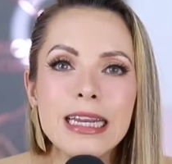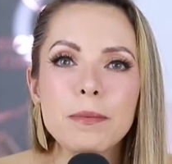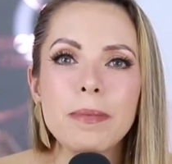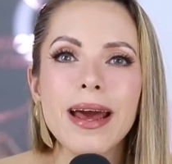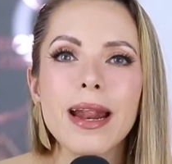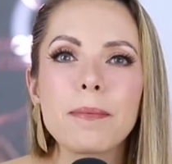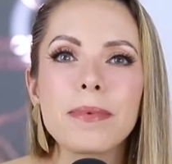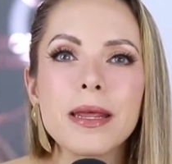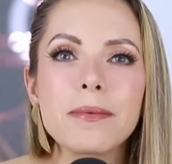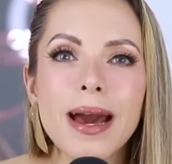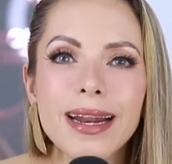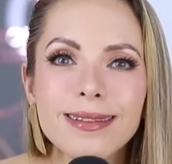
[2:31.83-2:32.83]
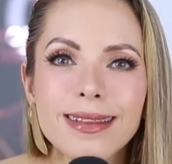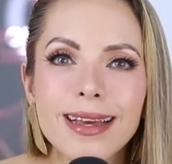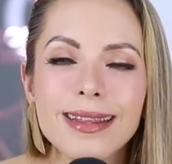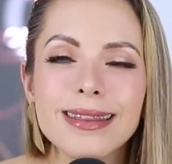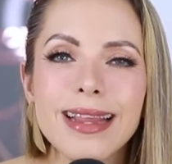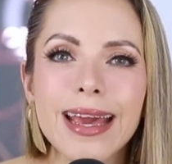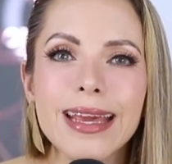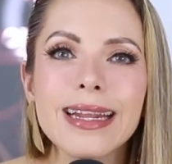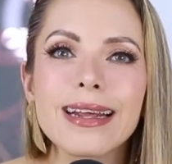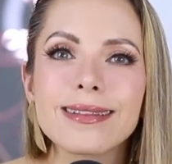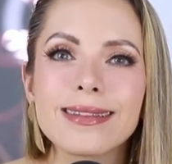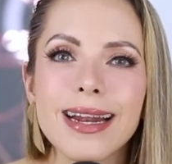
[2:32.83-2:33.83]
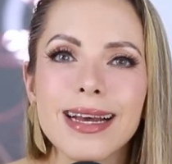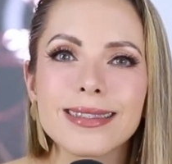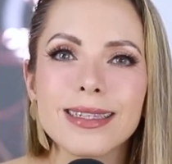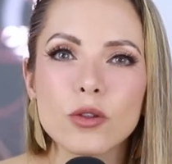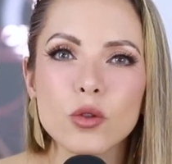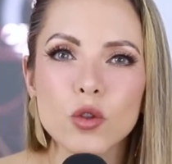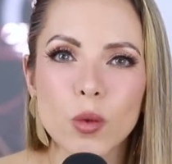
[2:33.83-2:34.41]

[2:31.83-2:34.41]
ni para privarte de ir tras de tu